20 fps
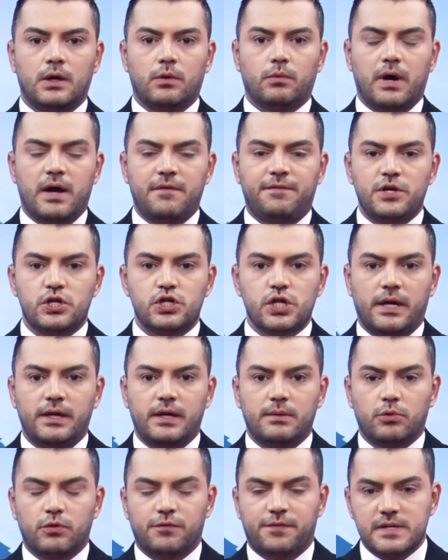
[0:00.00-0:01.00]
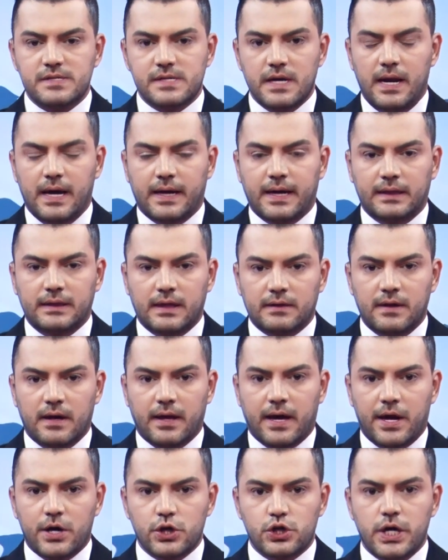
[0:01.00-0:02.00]
وفي شأن منفصل أكدت
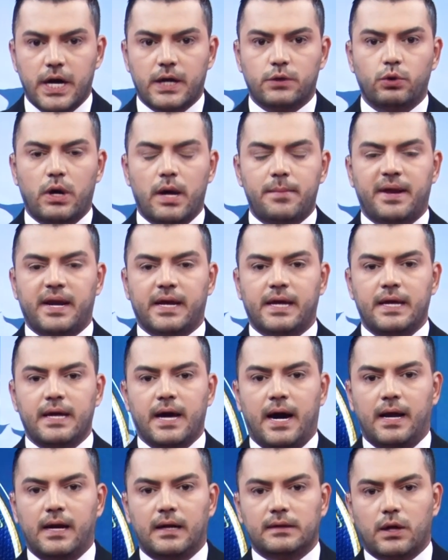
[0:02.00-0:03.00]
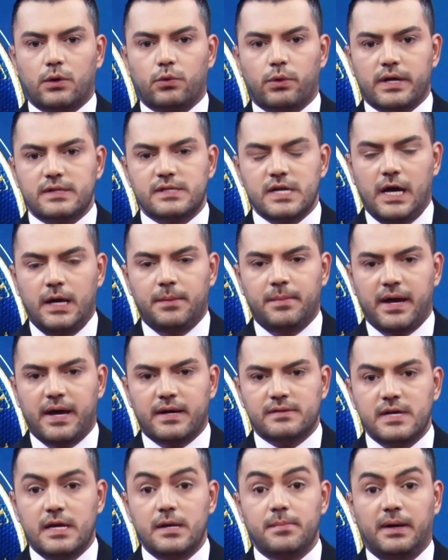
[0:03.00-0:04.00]
الخارجية الأمريكية على ضرورة
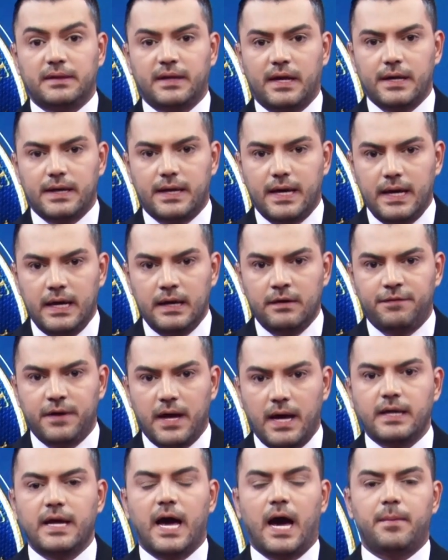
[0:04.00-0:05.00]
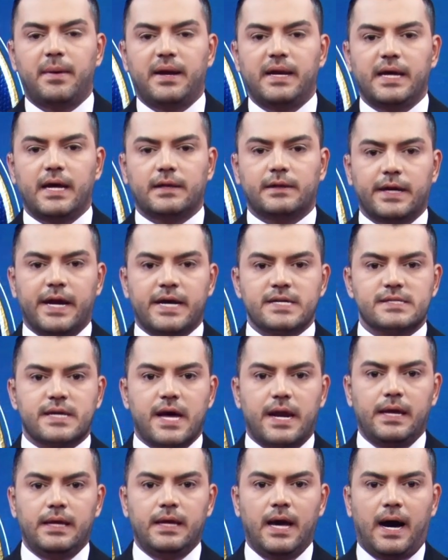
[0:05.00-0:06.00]
حماية المدنيين في أي عملية
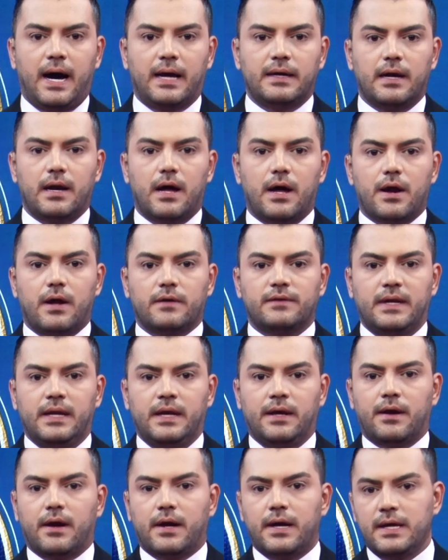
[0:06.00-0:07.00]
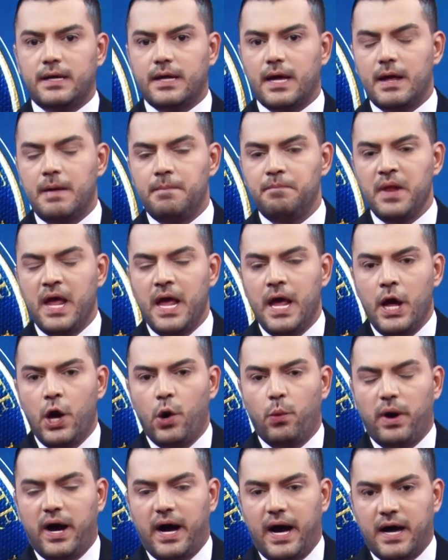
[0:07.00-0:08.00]
عسكرية على الأراضي العراقية
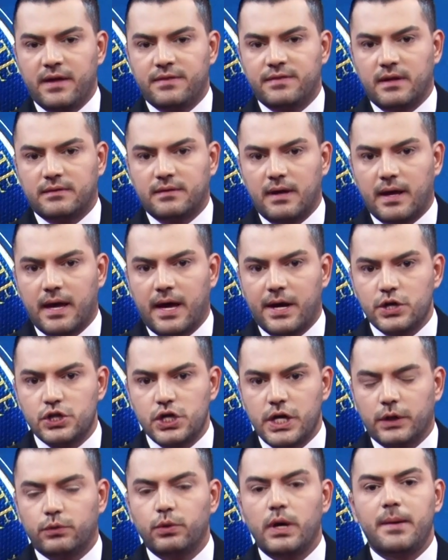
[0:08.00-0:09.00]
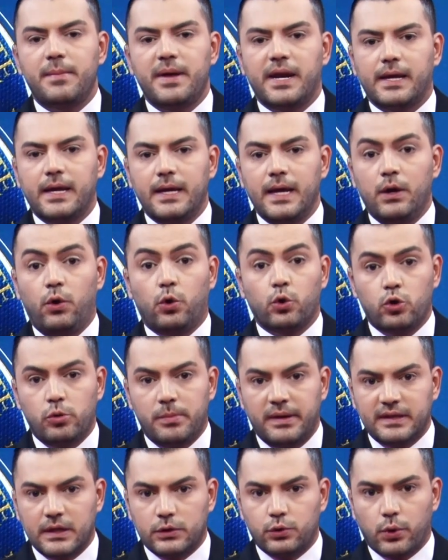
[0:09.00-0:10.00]
وحثت الخارجية الأمريكية
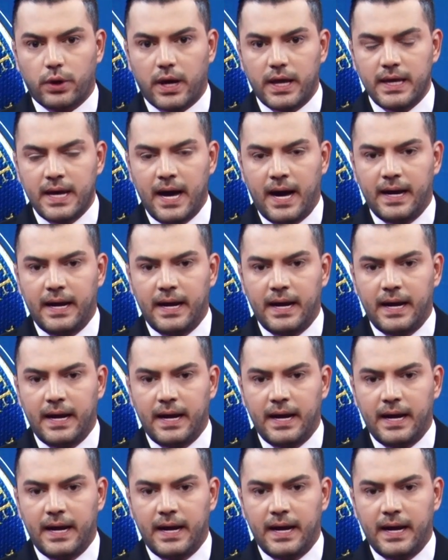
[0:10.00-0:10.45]
الحكومة التركية على